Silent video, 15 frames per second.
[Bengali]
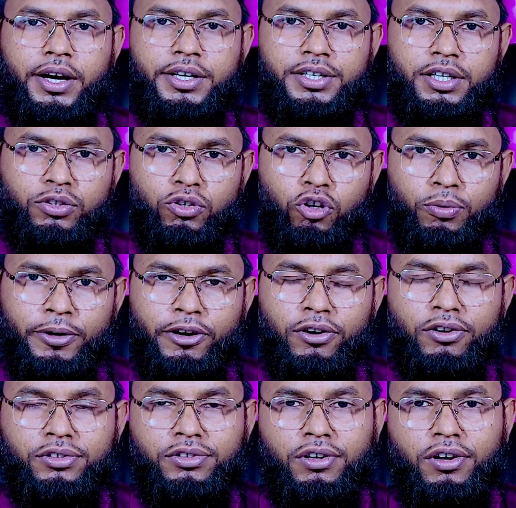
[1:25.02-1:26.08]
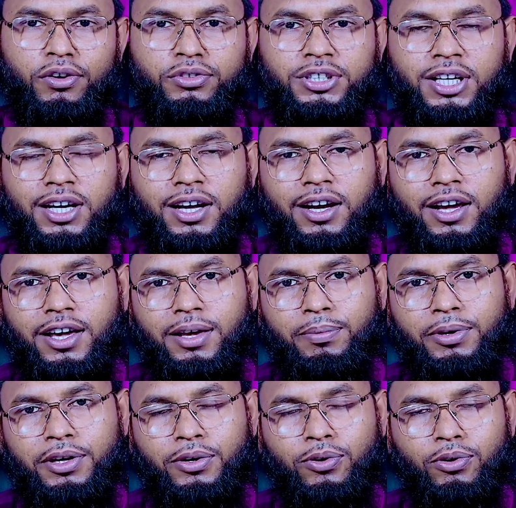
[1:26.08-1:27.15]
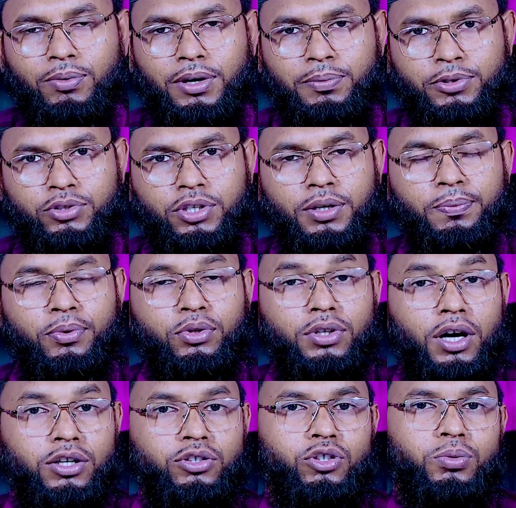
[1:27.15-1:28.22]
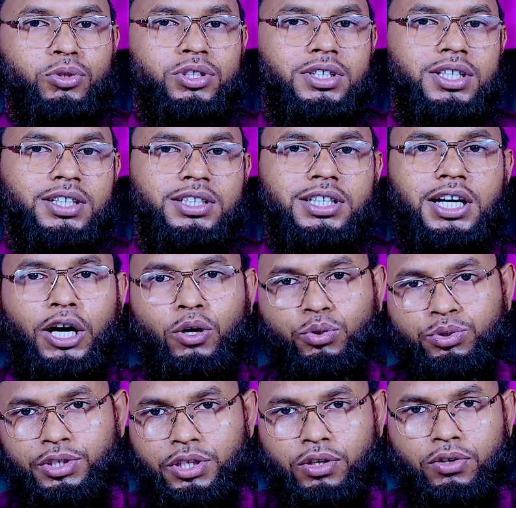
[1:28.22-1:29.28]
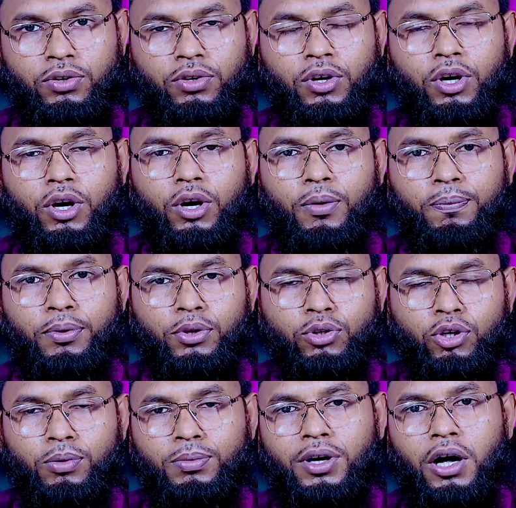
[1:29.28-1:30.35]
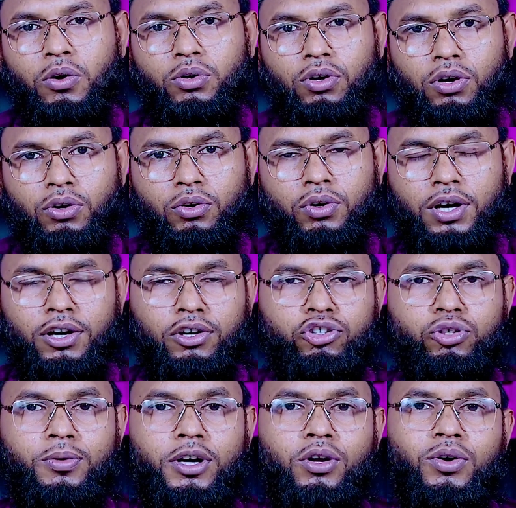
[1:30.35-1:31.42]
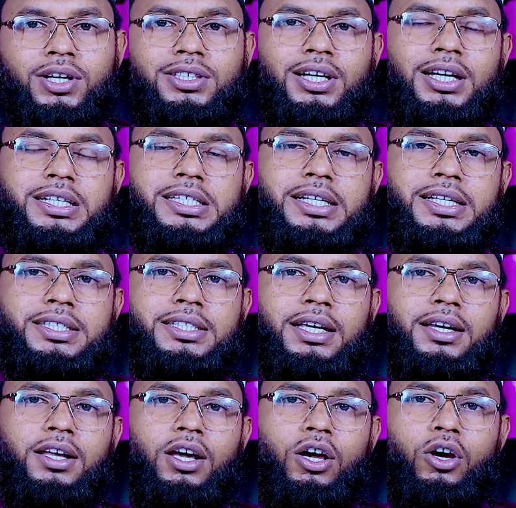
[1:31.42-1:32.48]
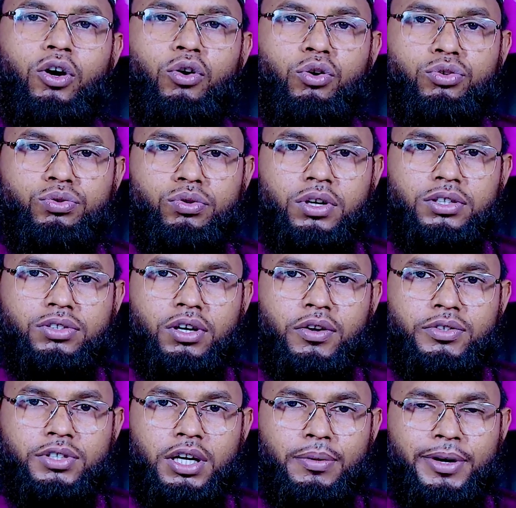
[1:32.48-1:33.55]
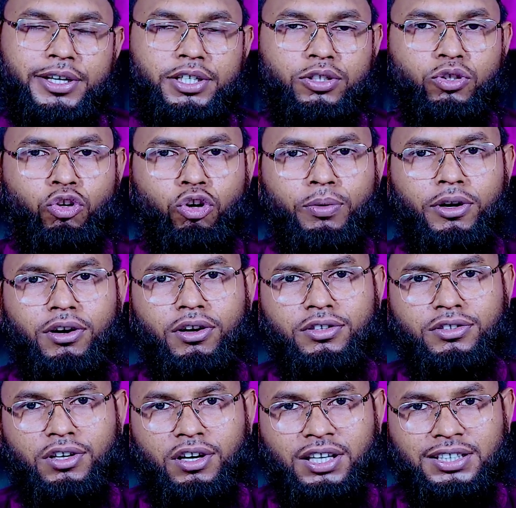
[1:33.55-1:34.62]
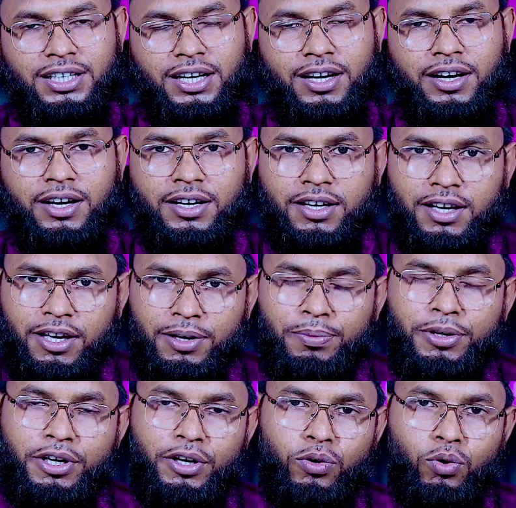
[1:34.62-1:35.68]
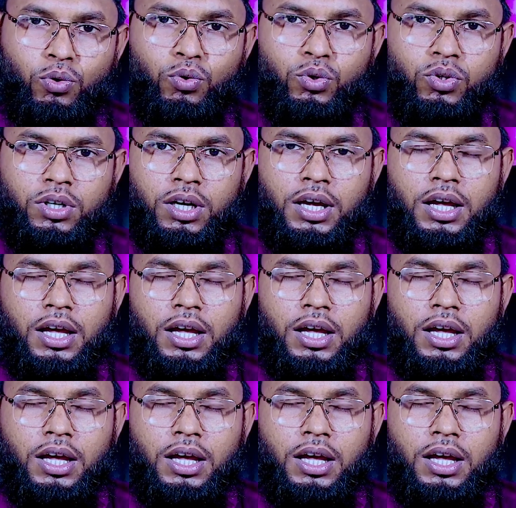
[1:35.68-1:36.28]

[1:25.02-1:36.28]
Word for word: আয়সাতুল হুমায়রা রতিউল্লাহ তালাহাকে বিয়ে করবার পিছনে প্রধানতম তিনটি কারণ ছিল প্রথম কারণ হলো আল্লাহ সুবাহানুয়া তালা চেয়েছেন রসুল্লাহ সাল্লাহ সাল্লাম আয়সাতুল হুমায়রা রতিউল্লাহ তালাহাকেই বিয়ে করুক